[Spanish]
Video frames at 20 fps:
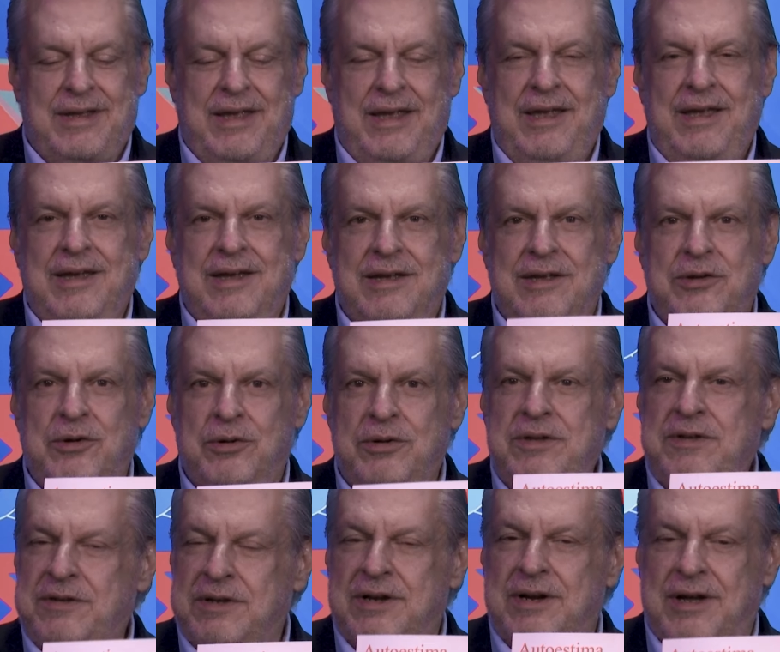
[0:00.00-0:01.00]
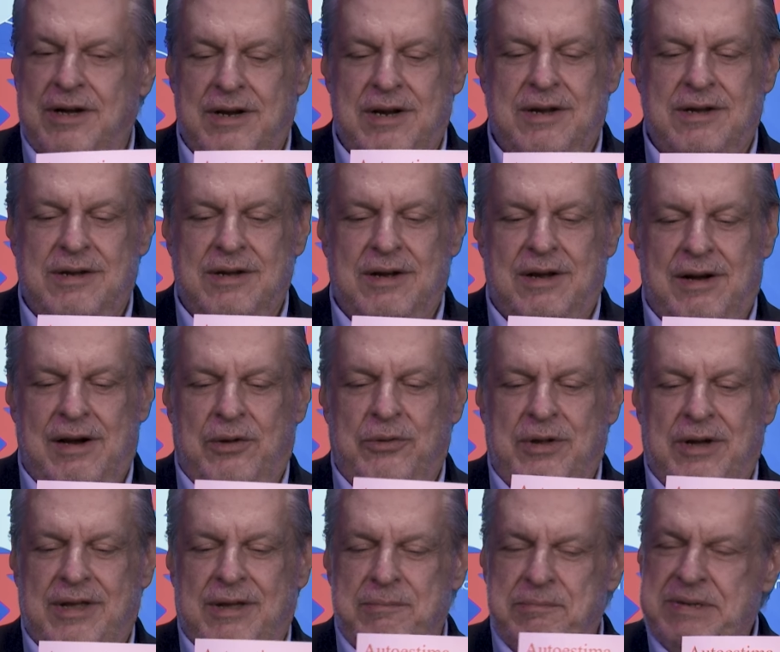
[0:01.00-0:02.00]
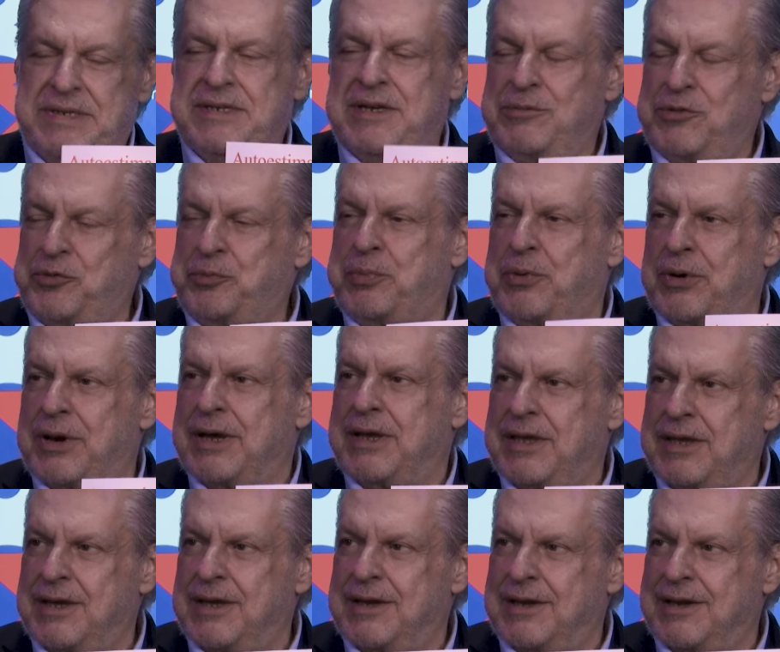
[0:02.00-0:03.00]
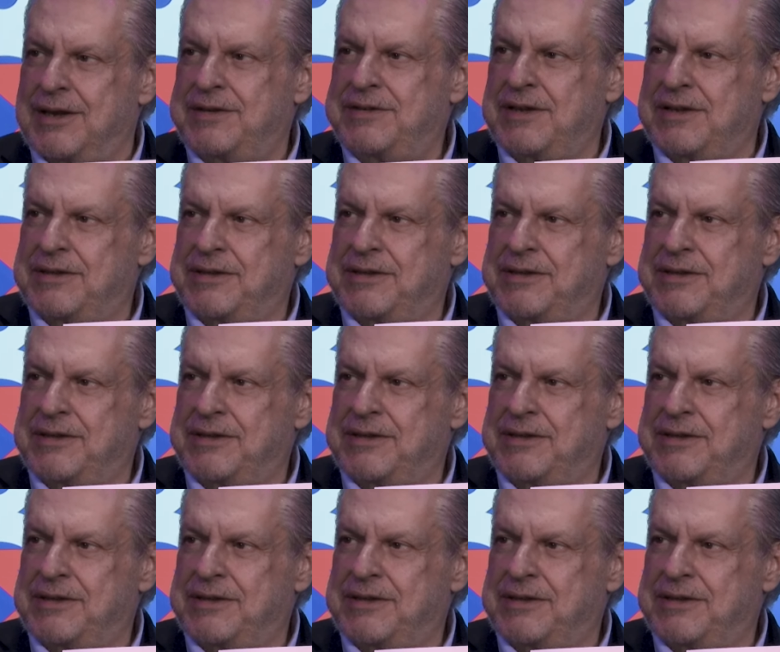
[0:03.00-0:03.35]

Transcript: y yo quisiera, Claudia, que empecemos por aquí, esta